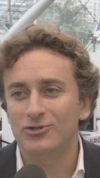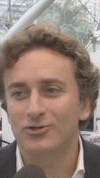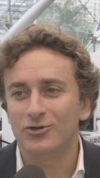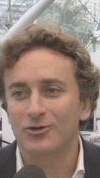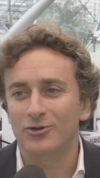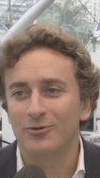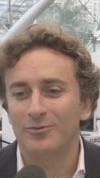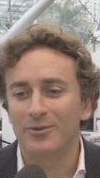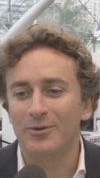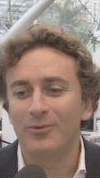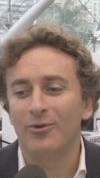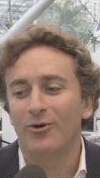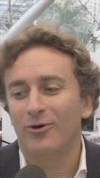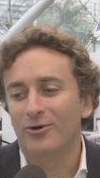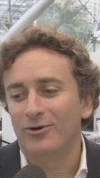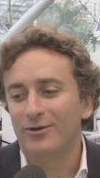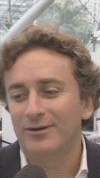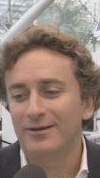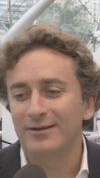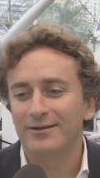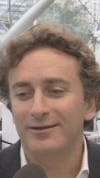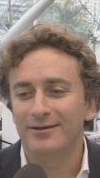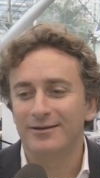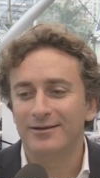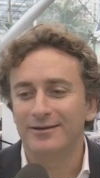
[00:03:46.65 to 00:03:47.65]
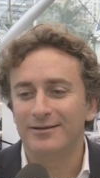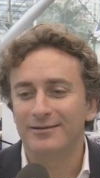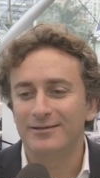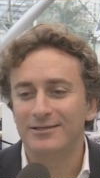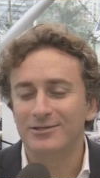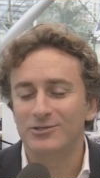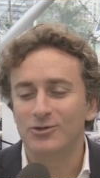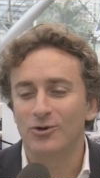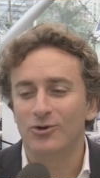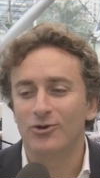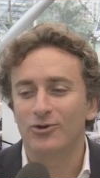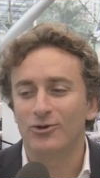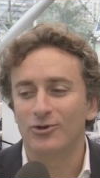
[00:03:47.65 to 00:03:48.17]
Euh, mais bon, euh,
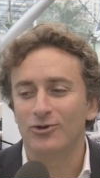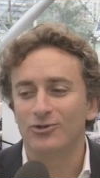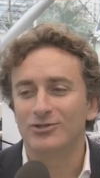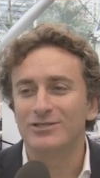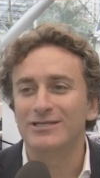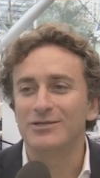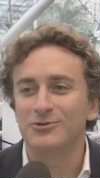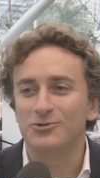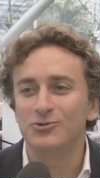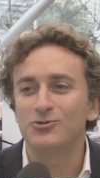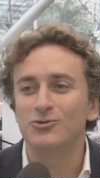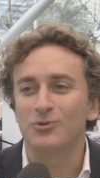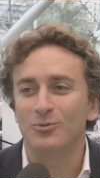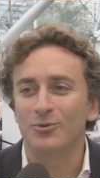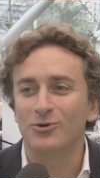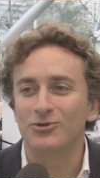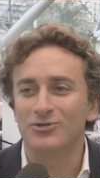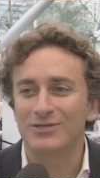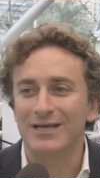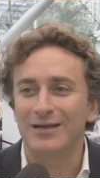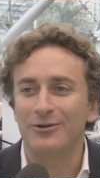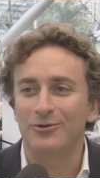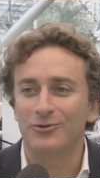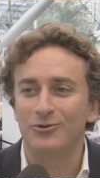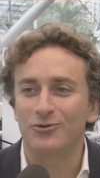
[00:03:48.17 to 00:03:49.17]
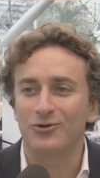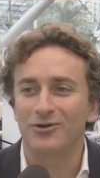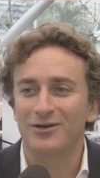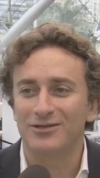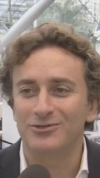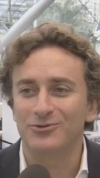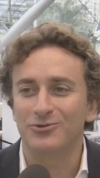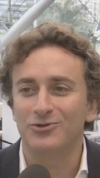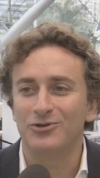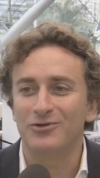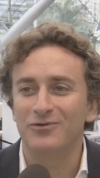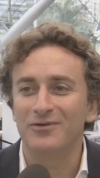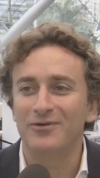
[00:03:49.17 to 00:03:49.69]
disons que c'est justement ça notre
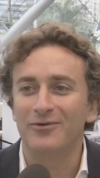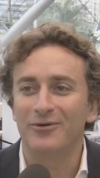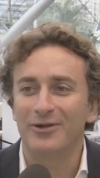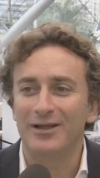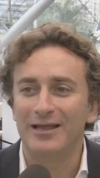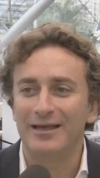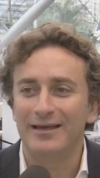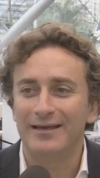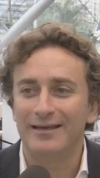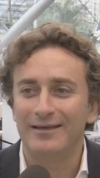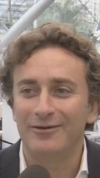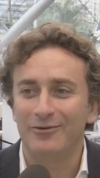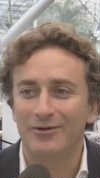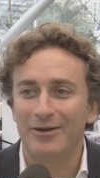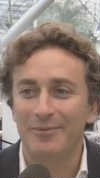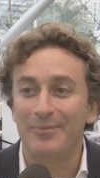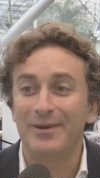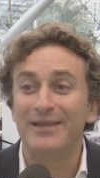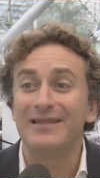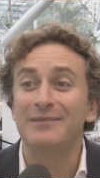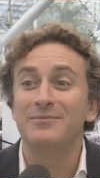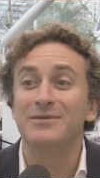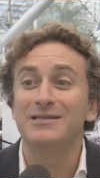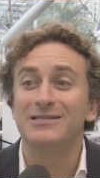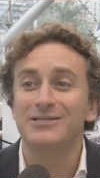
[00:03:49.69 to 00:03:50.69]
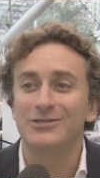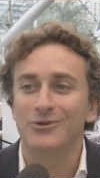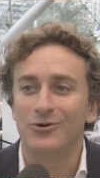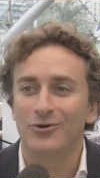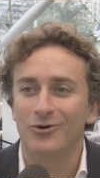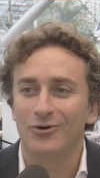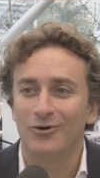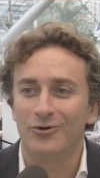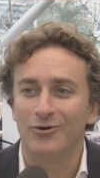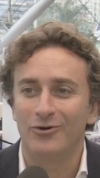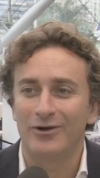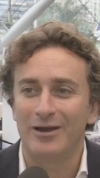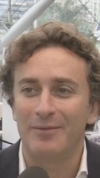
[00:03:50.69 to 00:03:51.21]
raison de vivre. on n'a pas
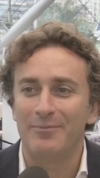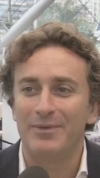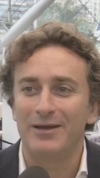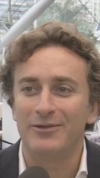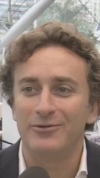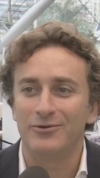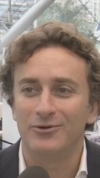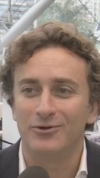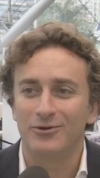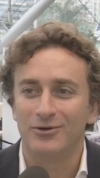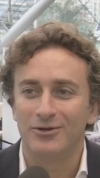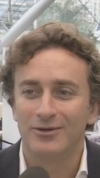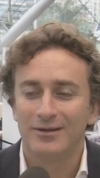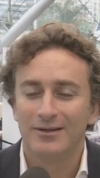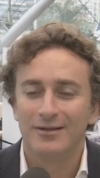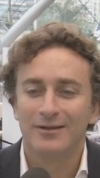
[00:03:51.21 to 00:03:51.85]
d'émissions, on n'a pas de,